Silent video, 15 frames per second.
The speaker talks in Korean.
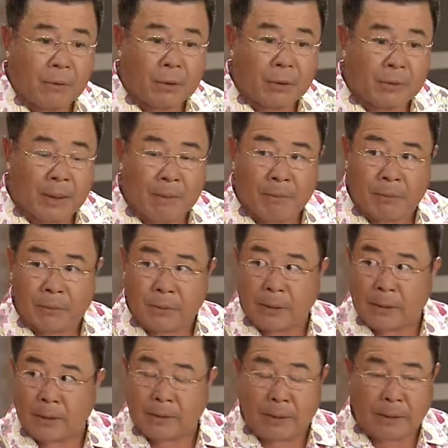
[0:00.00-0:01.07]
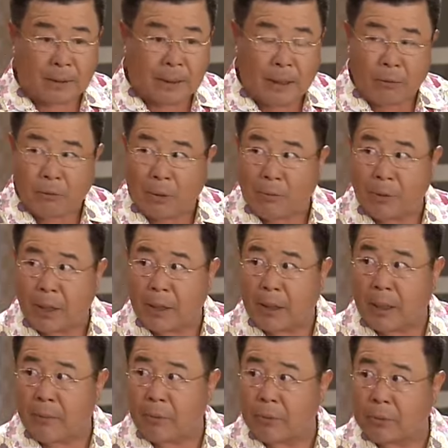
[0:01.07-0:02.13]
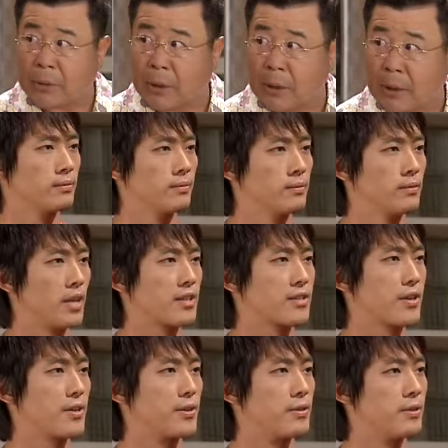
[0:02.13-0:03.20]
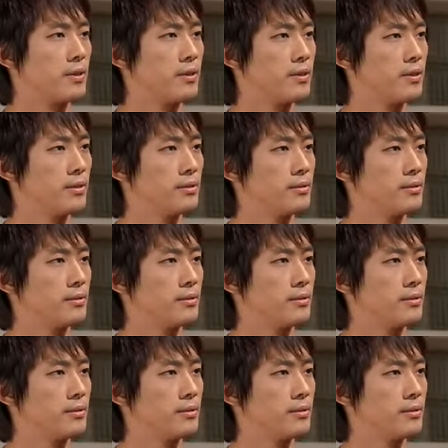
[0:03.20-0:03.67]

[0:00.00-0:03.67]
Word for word: 야, 우리 그럼 한번 딱싹 까놓고 한번 얘기를 해볼구나. 하세요.